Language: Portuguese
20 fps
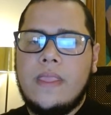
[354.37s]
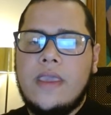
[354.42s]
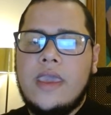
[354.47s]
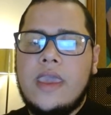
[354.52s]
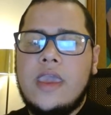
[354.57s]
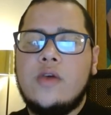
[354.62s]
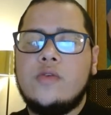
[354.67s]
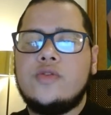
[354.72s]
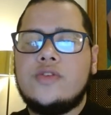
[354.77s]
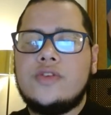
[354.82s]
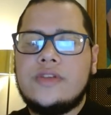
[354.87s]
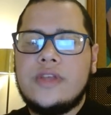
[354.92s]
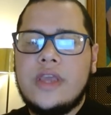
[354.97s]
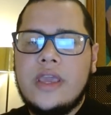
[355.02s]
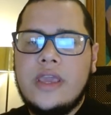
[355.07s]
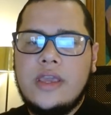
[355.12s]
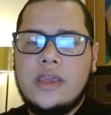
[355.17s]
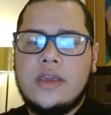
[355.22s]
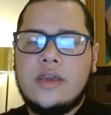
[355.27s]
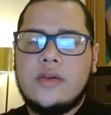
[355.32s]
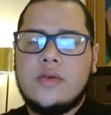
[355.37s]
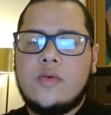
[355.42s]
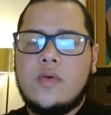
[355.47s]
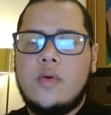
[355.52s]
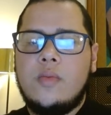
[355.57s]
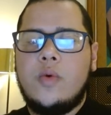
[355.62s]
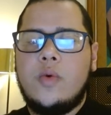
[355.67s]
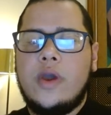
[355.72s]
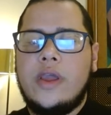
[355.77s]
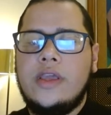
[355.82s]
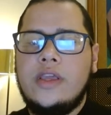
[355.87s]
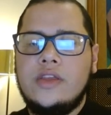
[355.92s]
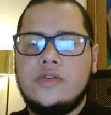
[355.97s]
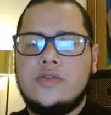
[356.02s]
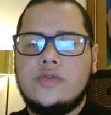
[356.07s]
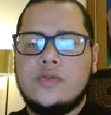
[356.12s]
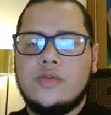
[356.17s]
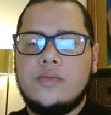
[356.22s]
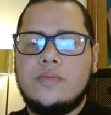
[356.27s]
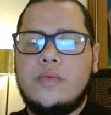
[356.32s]
Eu sei como é
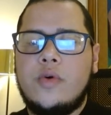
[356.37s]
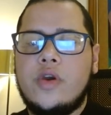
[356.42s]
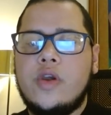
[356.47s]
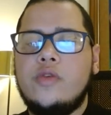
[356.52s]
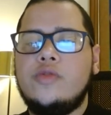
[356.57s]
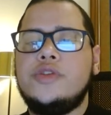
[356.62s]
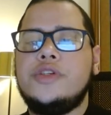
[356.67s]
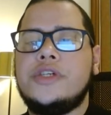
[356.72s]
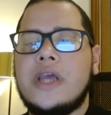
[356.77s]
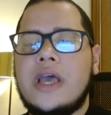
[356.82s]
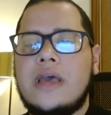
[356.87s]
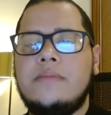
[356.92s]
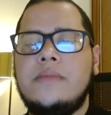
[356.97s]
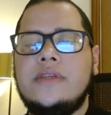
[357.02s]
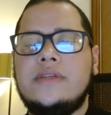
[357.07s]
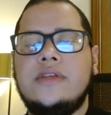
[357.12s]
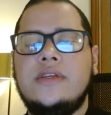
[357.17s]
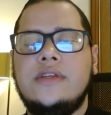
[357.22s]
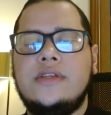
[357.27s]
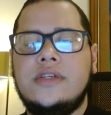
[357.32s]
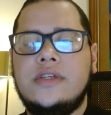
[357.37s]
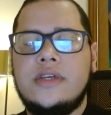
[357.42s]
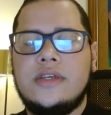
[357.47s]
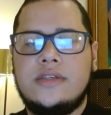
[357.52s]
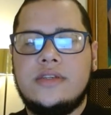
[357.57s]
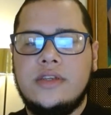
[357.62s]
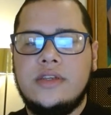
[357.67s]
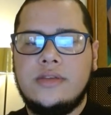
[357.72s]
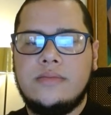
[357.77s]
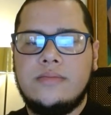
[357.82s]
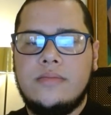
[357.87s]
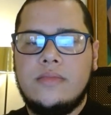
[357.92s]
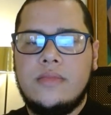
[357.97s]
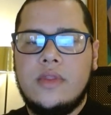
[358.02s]
isso porque eu já me senti assim.